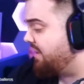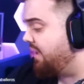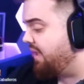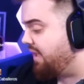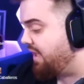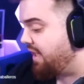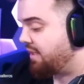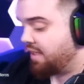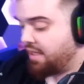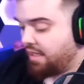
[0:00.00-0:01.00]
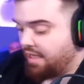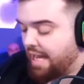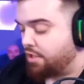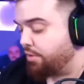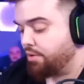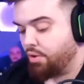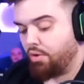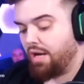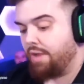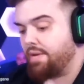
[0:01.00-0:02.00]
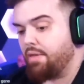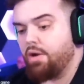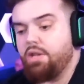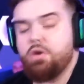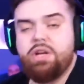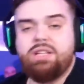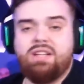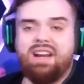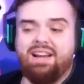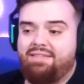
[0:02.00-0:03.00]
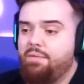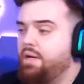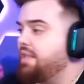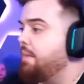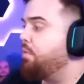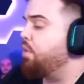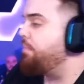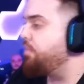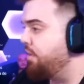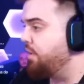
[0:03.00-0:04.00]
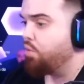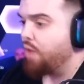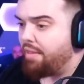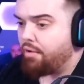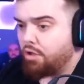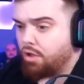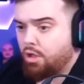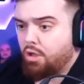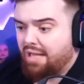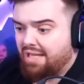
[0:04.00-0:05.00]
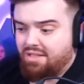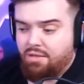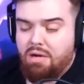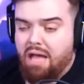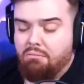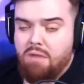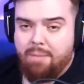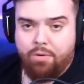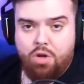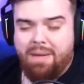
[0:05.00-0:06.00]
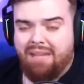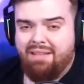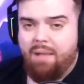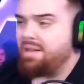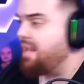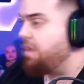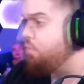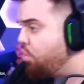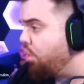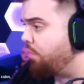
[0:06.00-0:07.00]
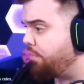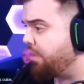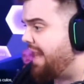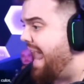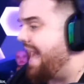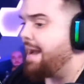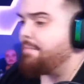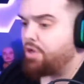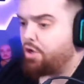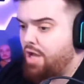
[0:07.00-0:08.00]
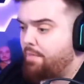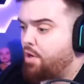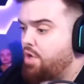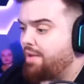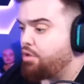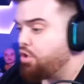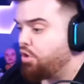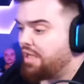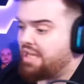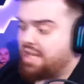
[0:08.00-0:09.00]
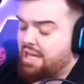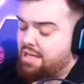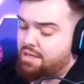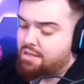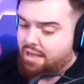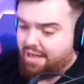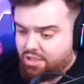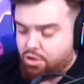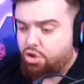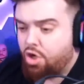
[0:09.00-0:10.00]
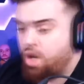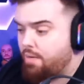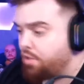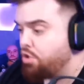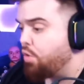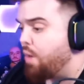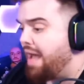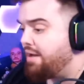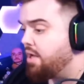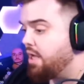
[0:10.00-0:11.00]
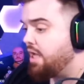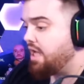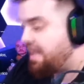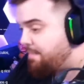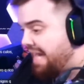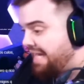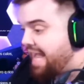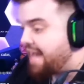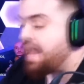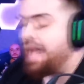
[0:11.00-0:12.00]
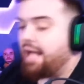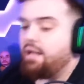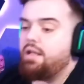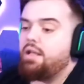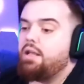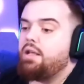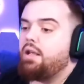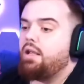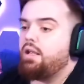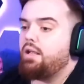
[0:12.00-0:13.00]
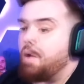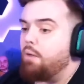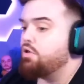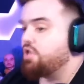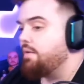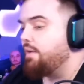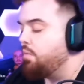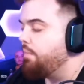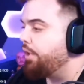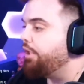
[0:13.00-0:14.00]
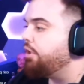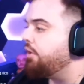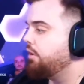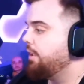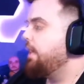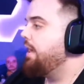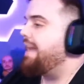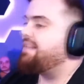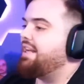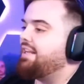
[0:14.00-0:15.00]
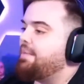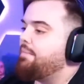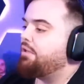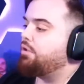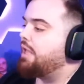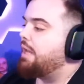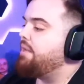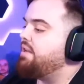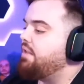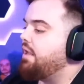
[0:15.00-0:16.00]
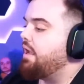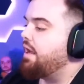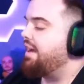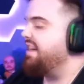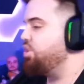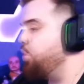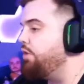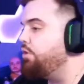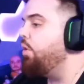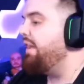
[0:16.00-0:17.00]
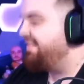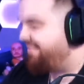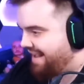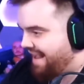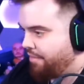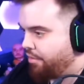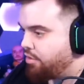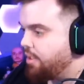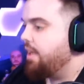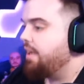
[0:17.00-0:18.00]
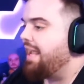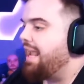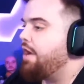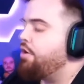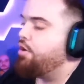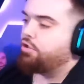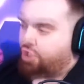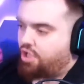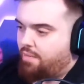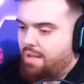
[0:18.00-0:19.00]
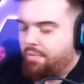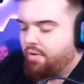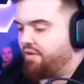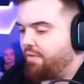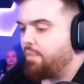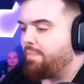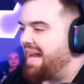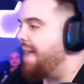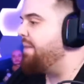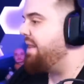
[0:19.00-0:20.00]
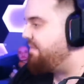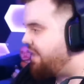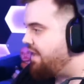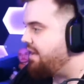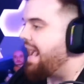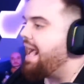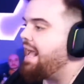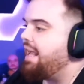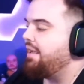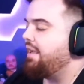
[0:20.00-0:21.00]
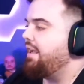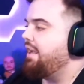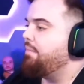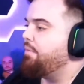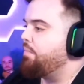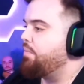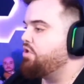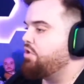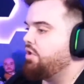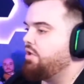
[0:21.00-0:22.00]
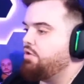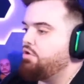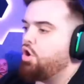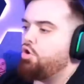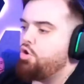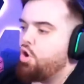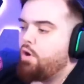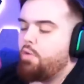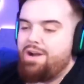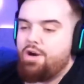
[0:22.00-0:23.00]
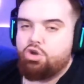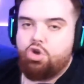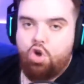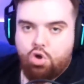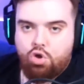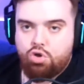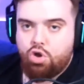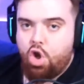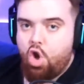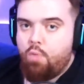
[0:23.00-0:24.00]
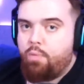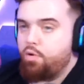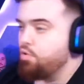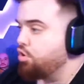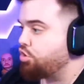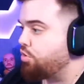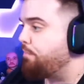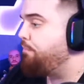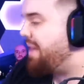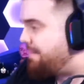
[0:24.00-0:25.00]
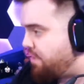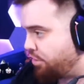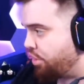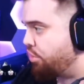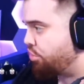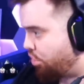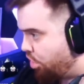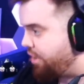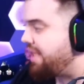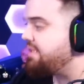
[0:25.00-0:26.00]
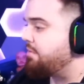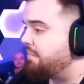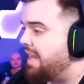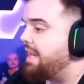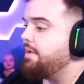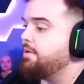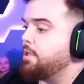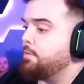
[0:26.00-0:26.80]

Eh, y que a sobre todo lo que le había dolido es recibir tan poco apoyo del jurado, que ha sido un apoyo prácticamente nulo, porque la gran mayoría me lo he llevado yo y el resto se lo ha llevado yo Juan, y Mariana y, y Auron se han llevado muy poquito. Así que tema totalmente resuelto y cerrado que nos sirva, por favor, para aprender a, eh, bueno, pues eh, no, no volvernos locos por unos premios de los cojones, ¿vale?